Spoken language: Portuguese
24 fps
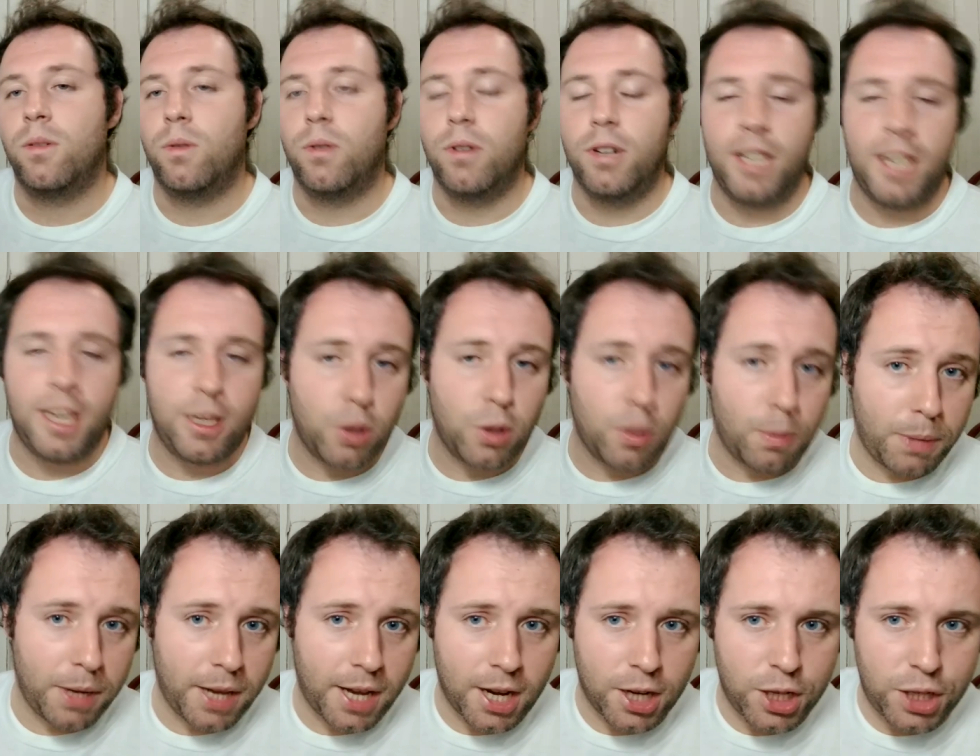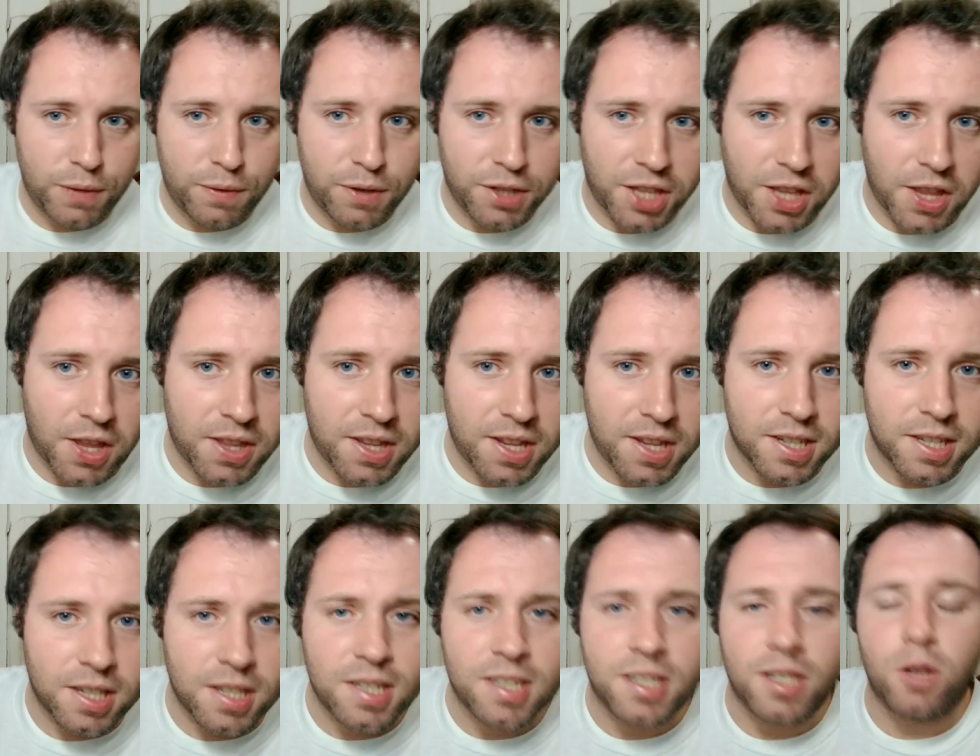O link do aplicativo está na
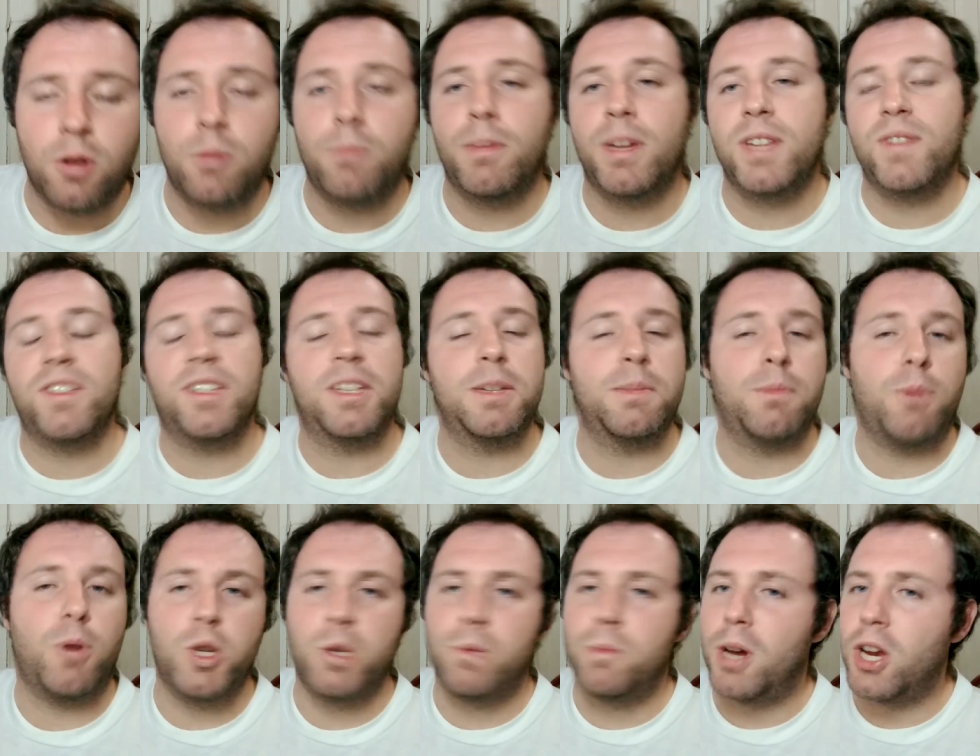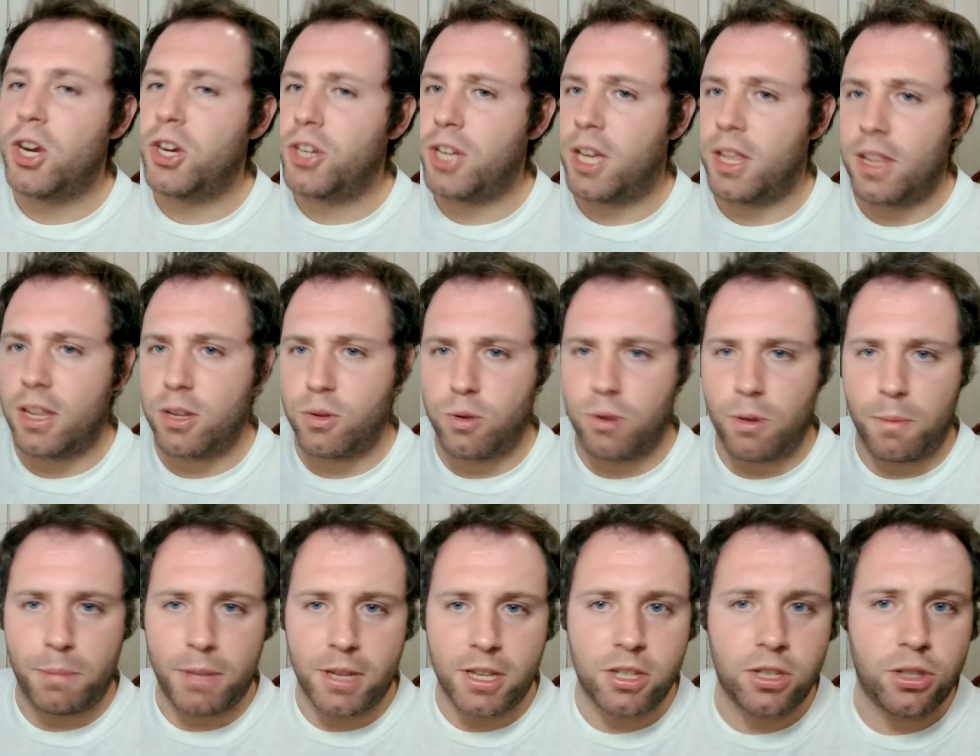descrição, mas você pode baixar na sua
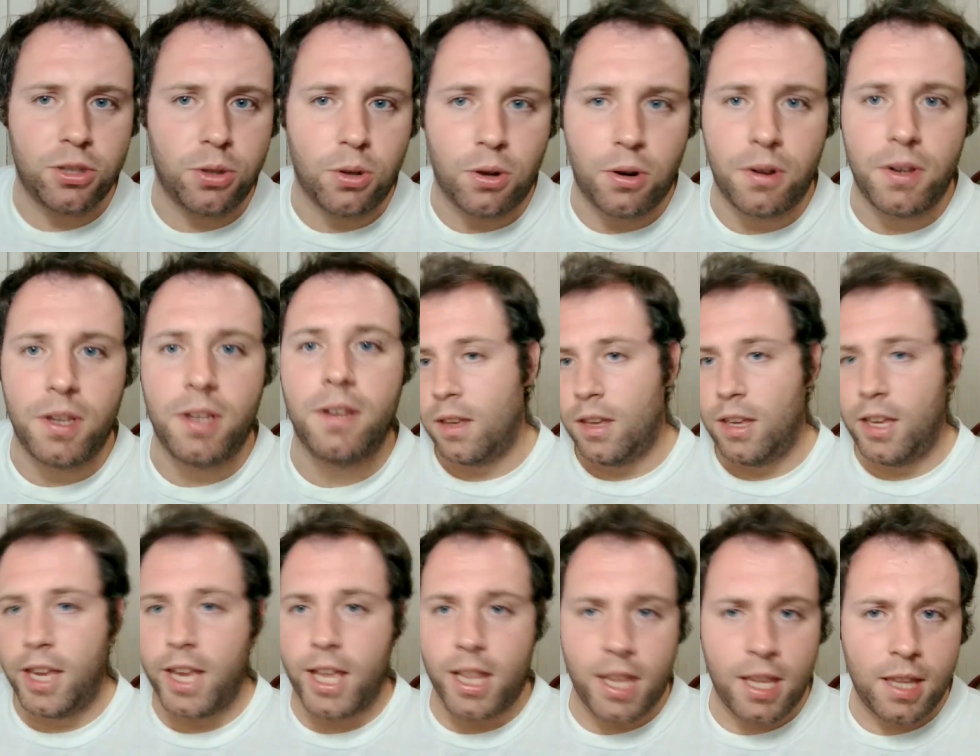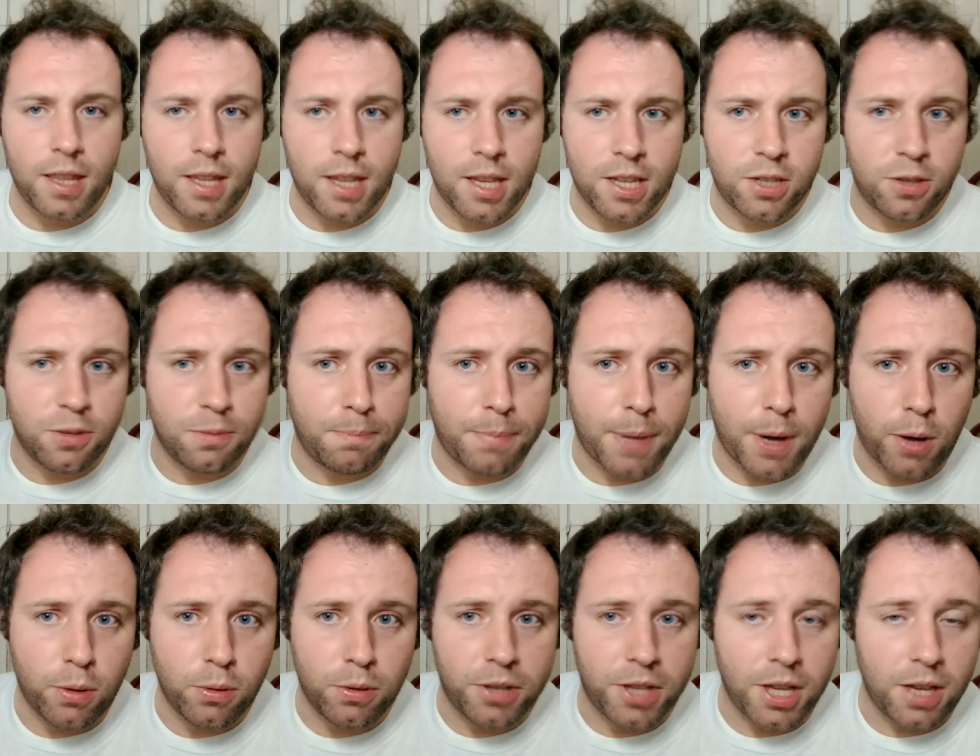Play Store. E além desse, o
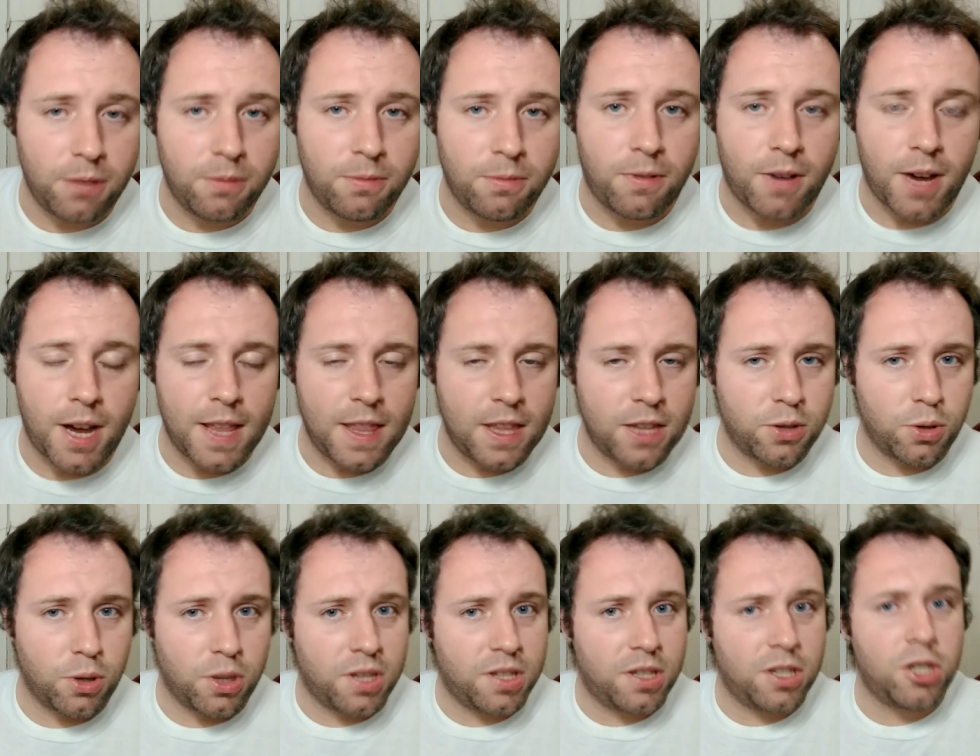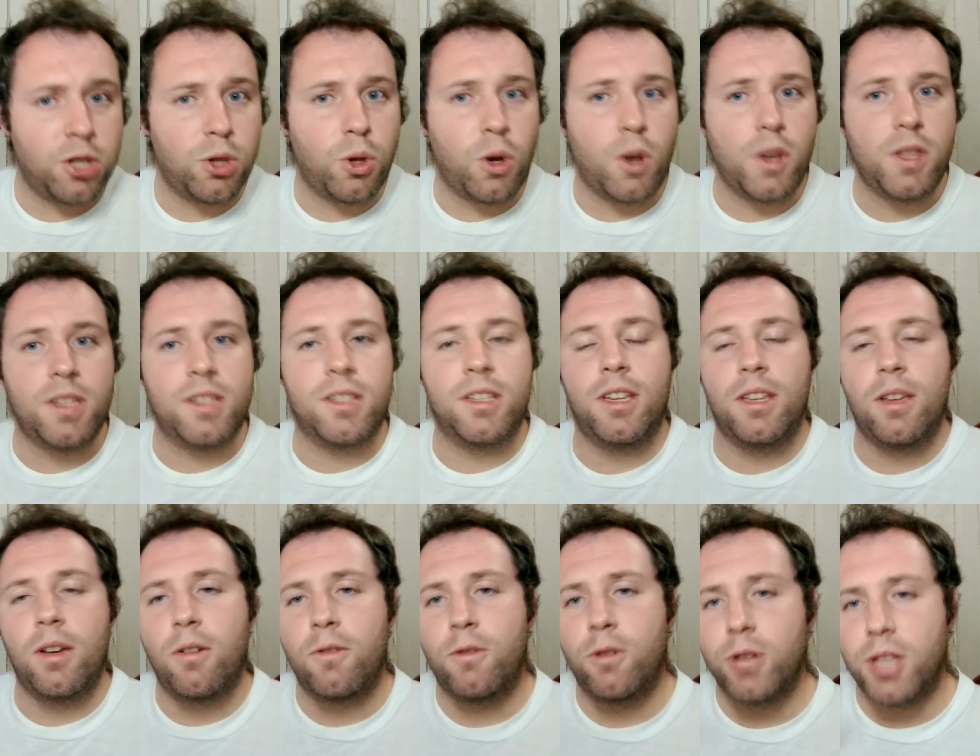Paulo tem várias outras histórias
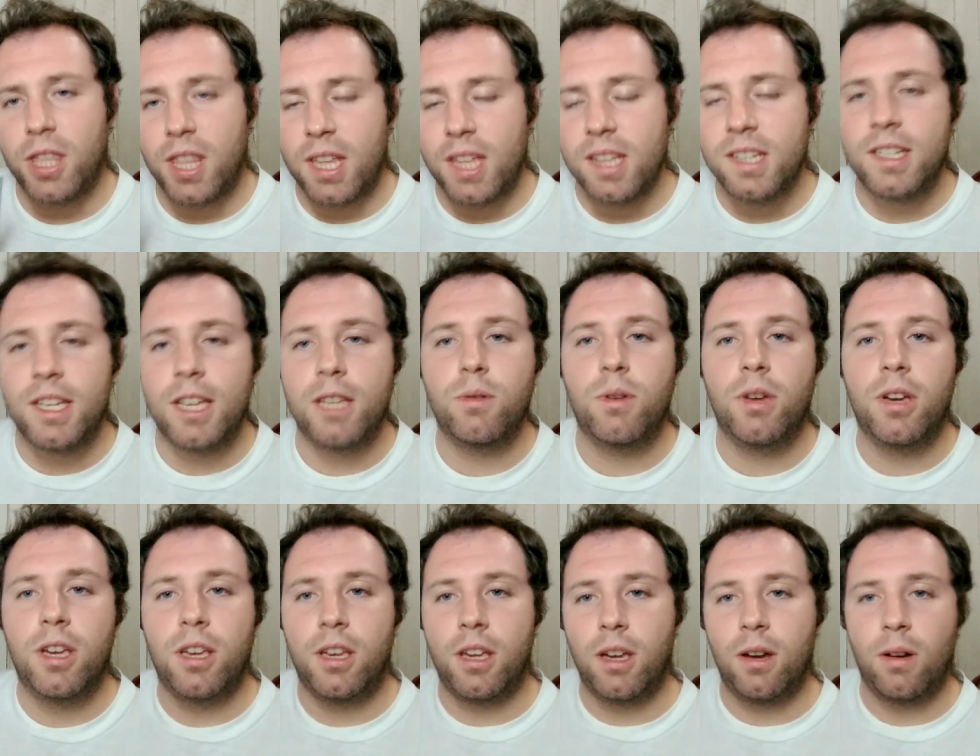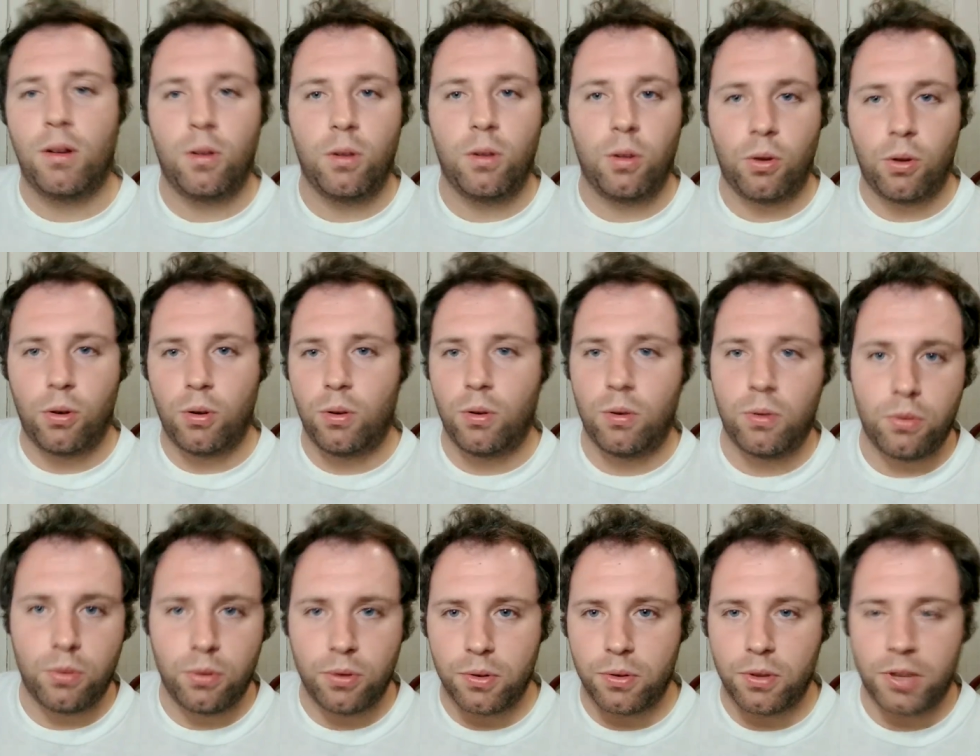que eu vou trazendo aqui ao longo
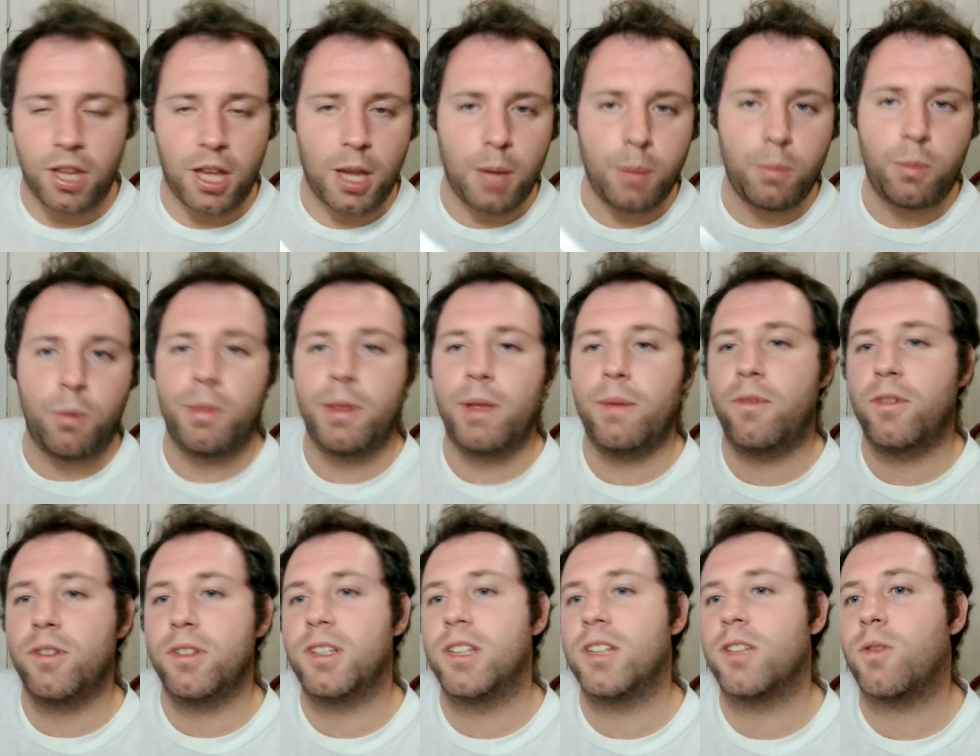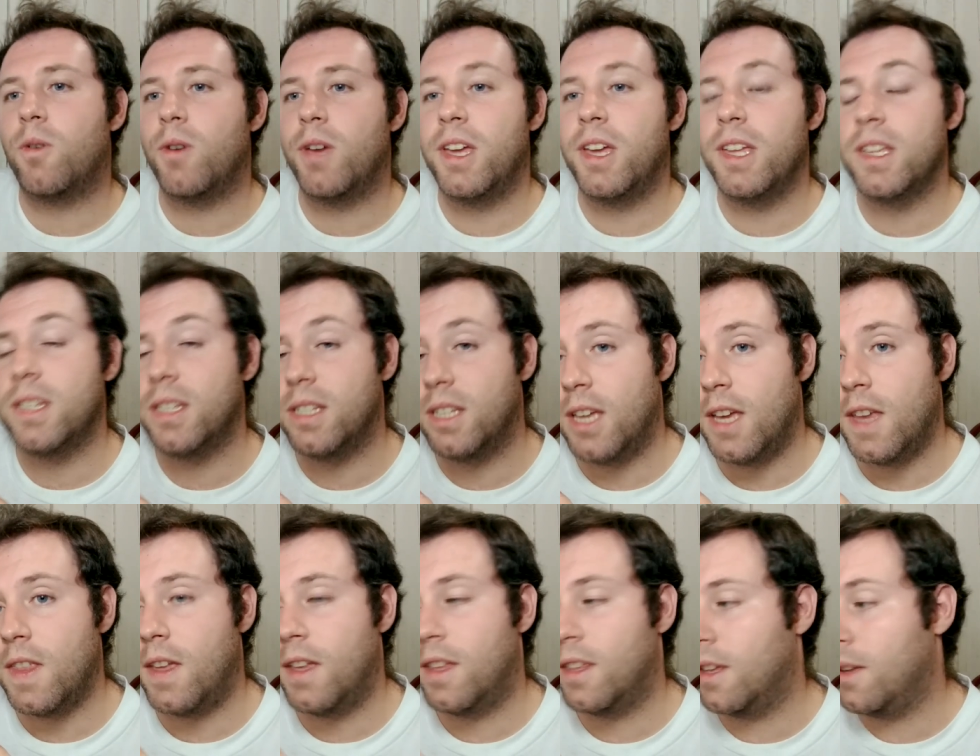do tempo para vocês
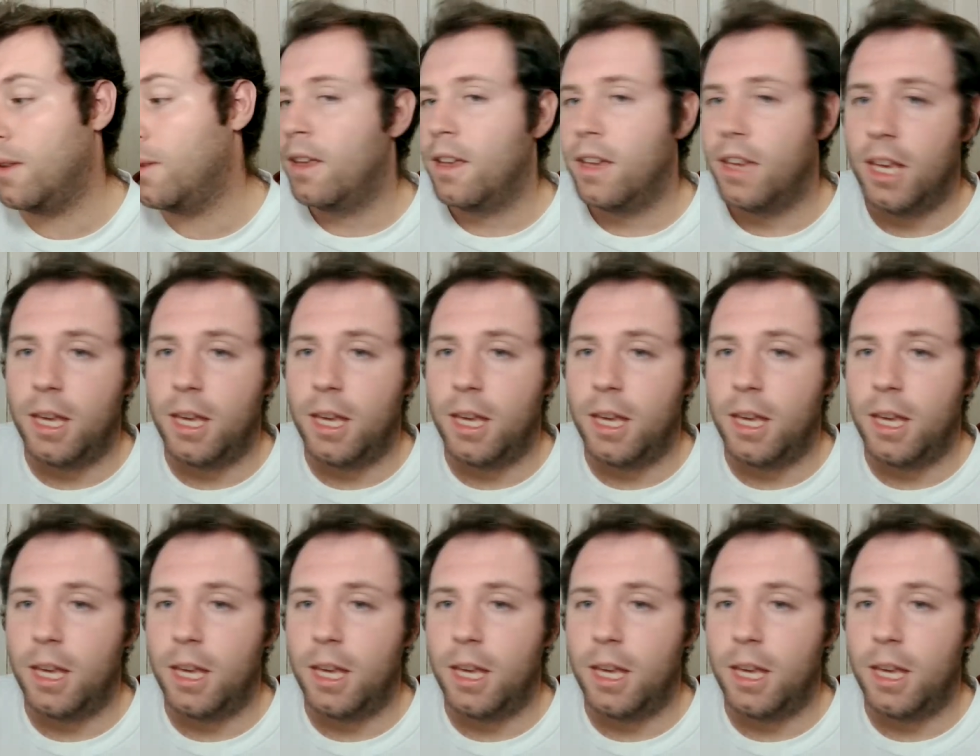conhecerem, né?